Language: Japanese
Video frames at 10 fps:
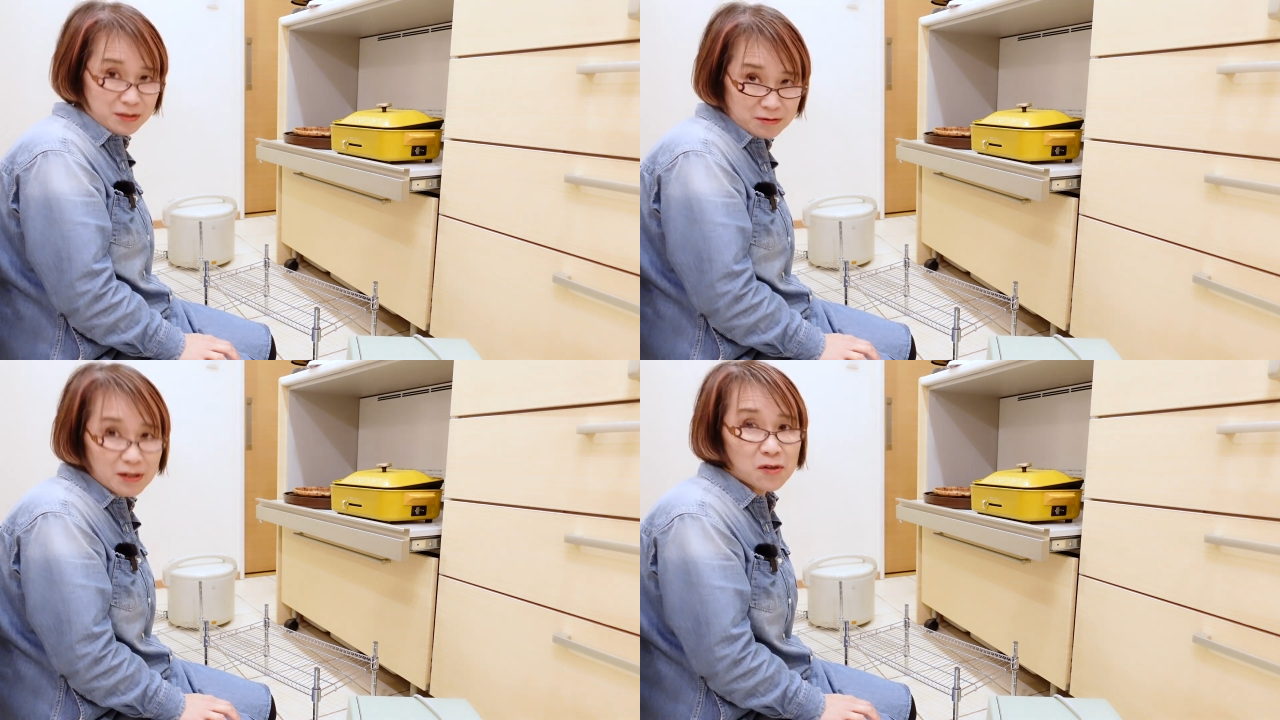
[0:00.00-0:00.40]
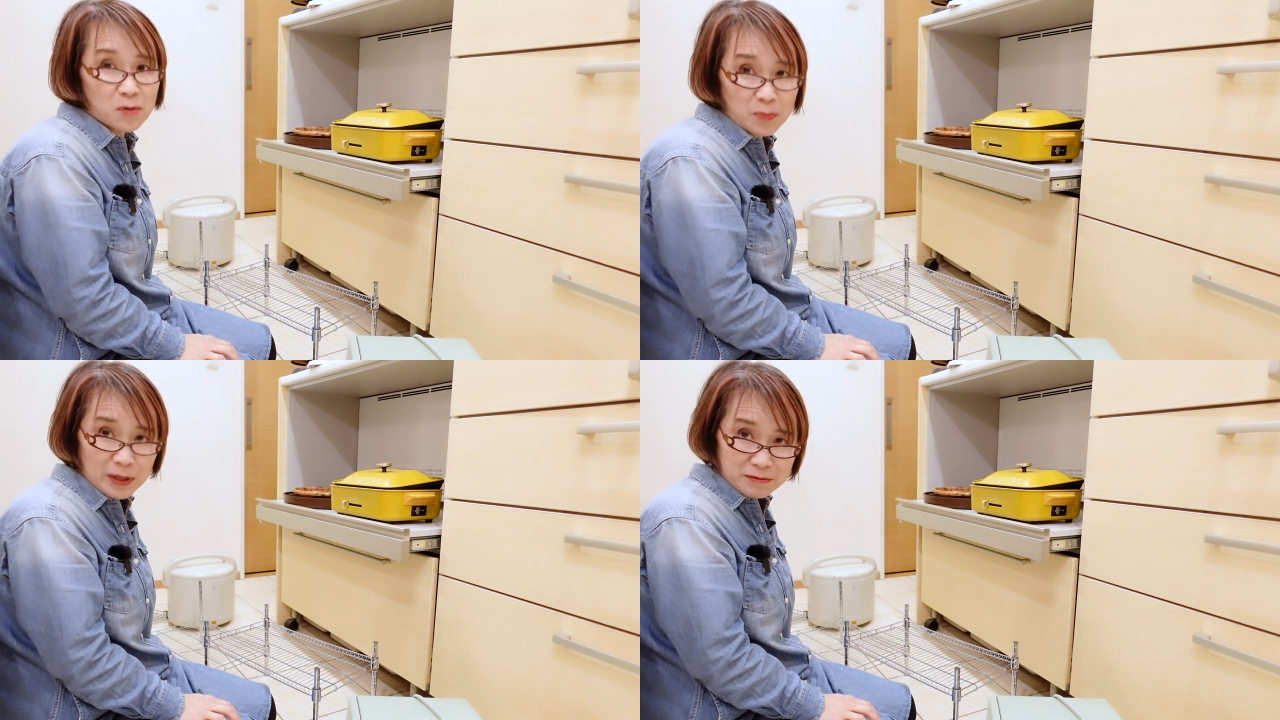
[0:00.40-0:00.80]
てるから
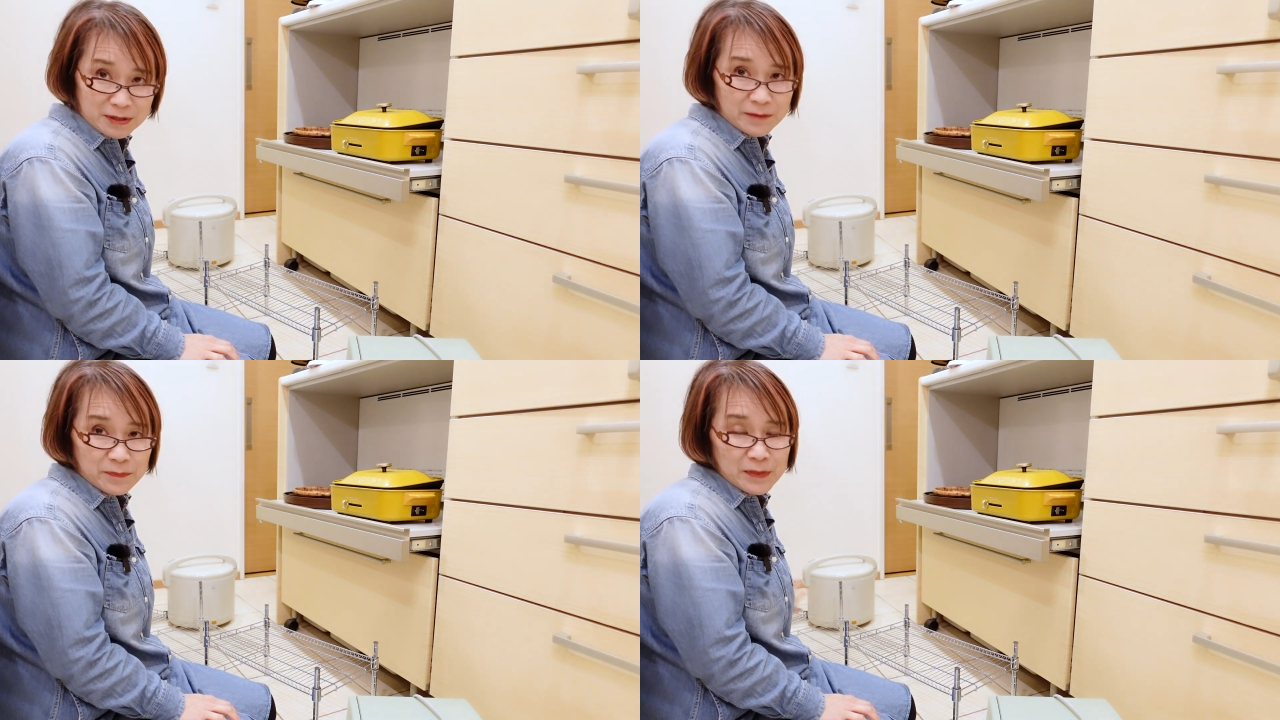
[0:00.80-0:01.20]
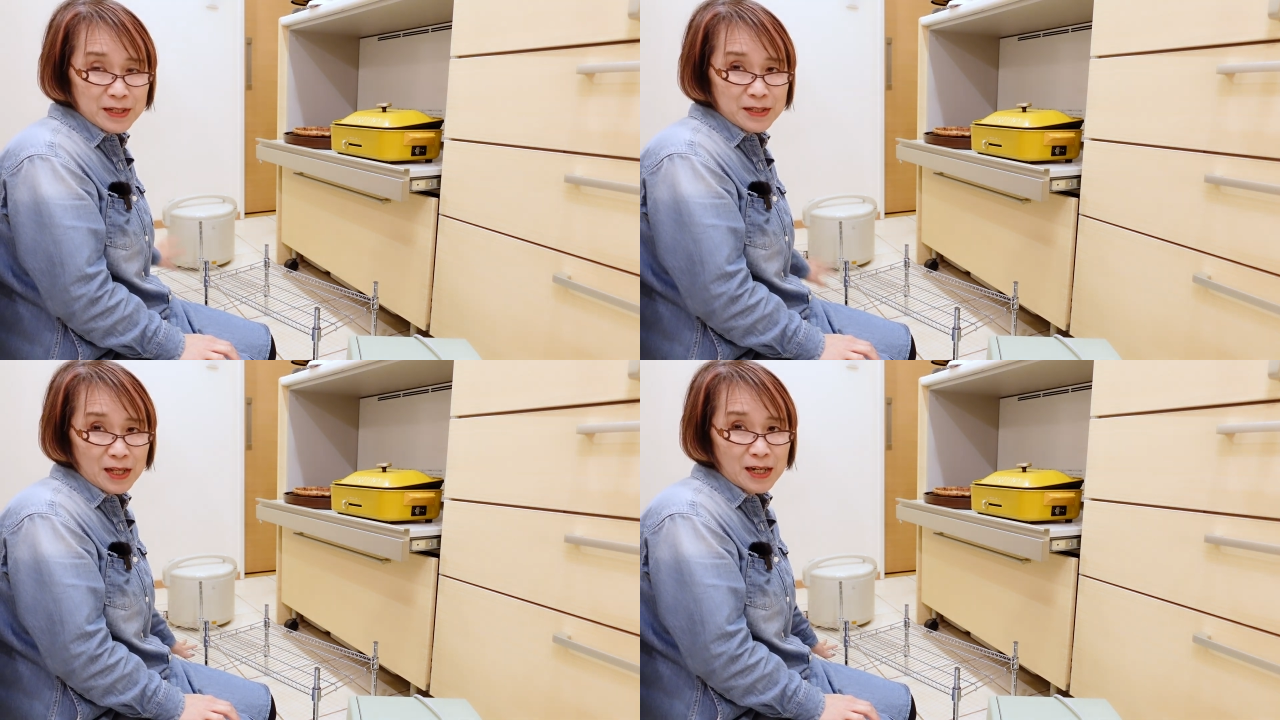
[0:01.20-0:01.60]
ろっぴゃくえん、
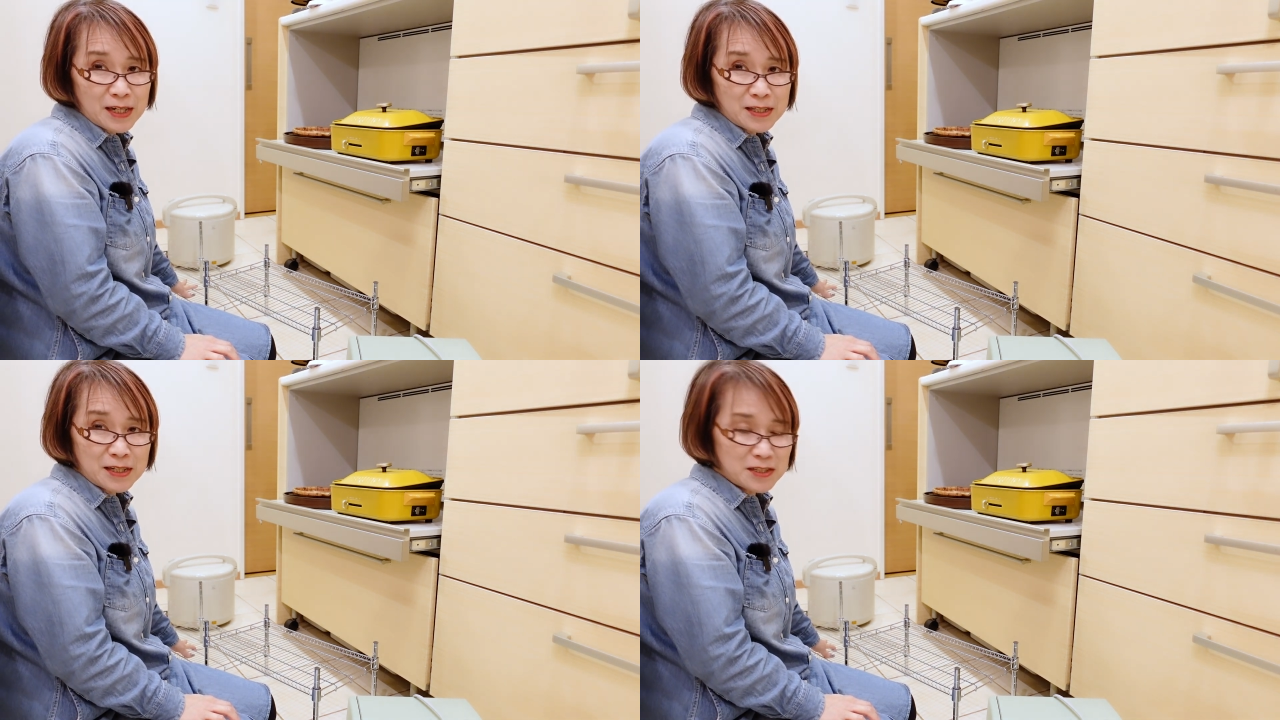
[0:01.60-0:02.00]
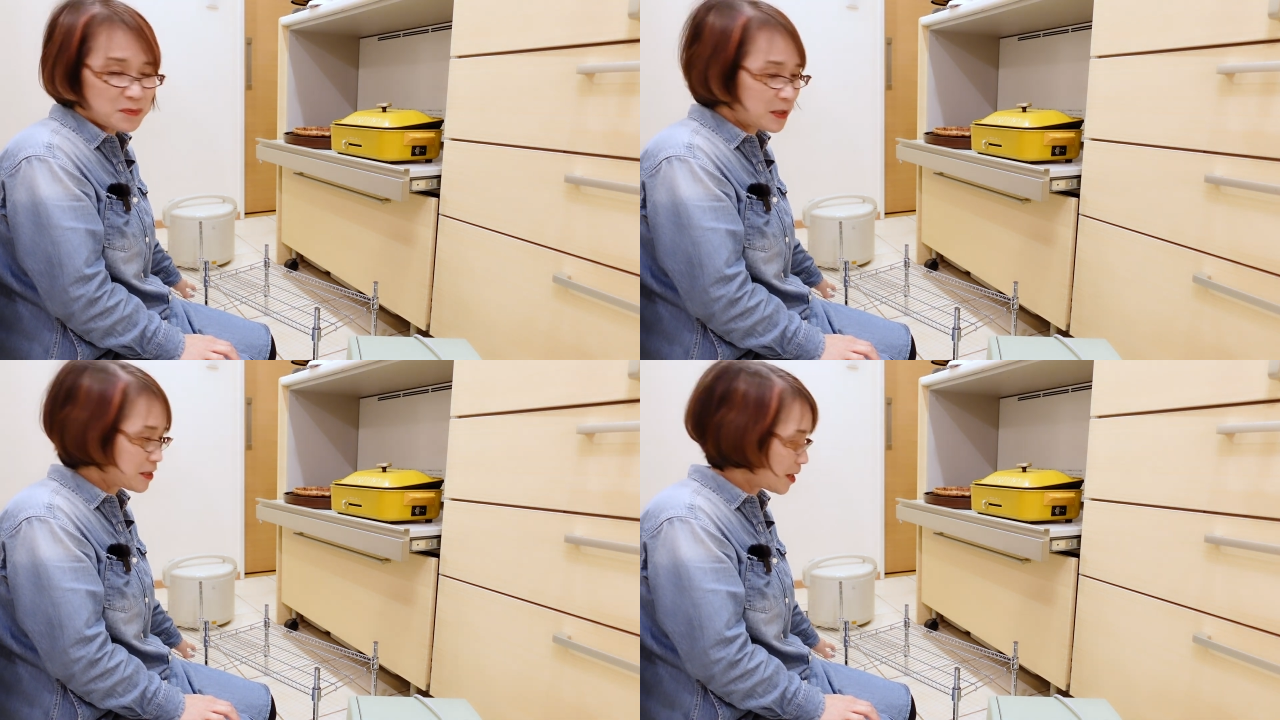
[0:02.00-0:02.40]
棚板いち
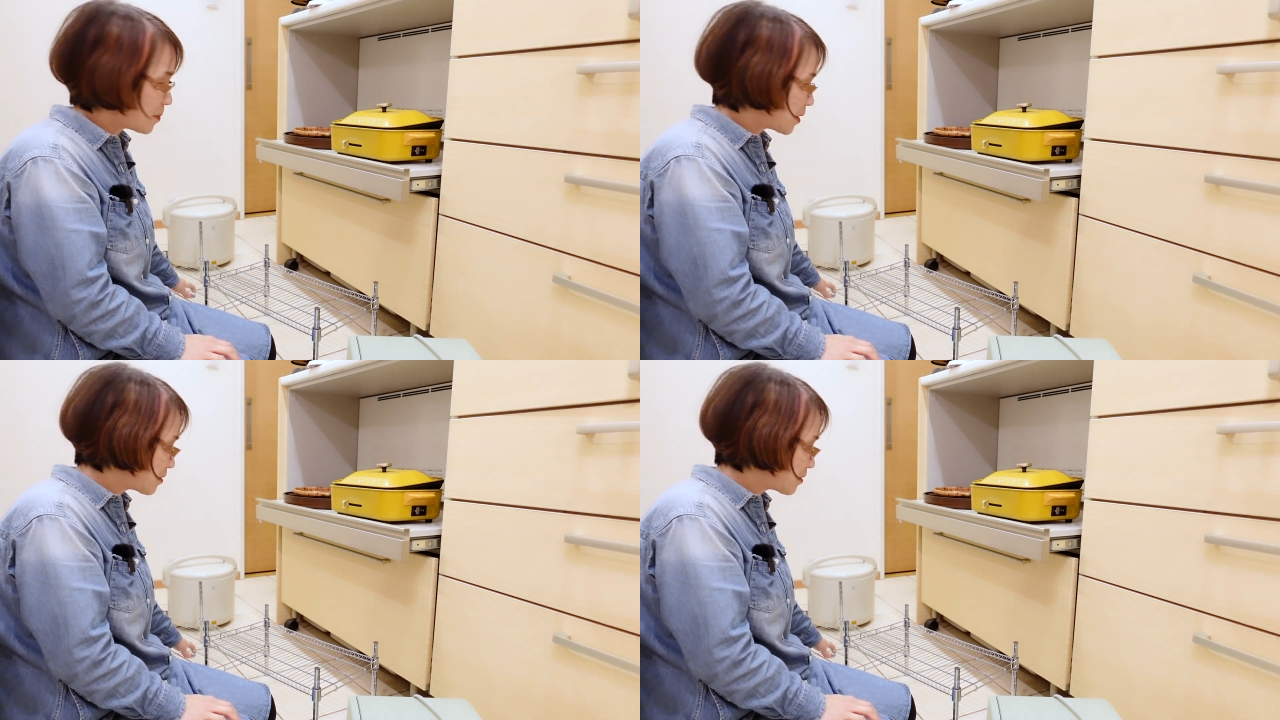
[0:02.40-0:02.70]
まいさんびゃ